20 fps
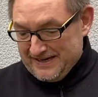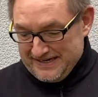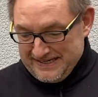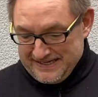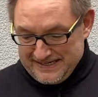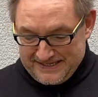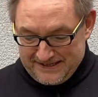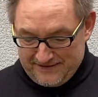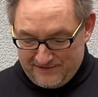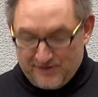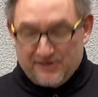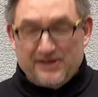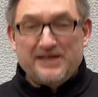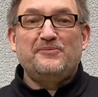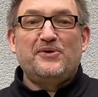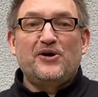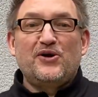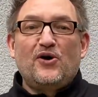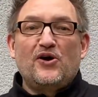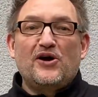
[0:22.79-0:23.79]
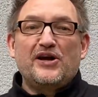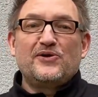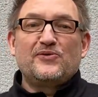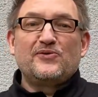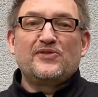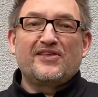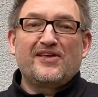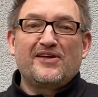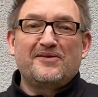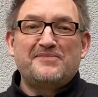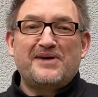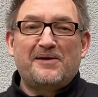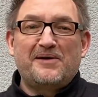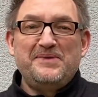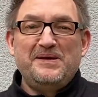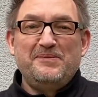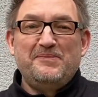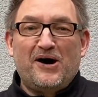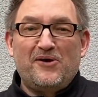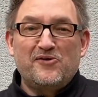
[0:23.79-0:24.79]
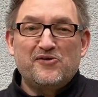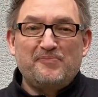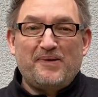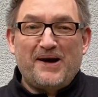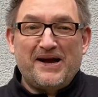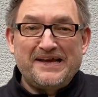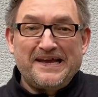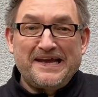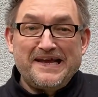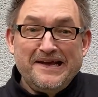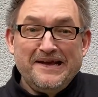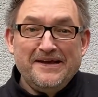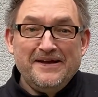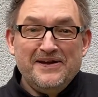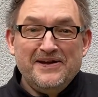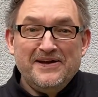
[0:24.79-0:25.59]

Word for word: Äh, wir sind immer noch in unserem Amoeba-Auspacking,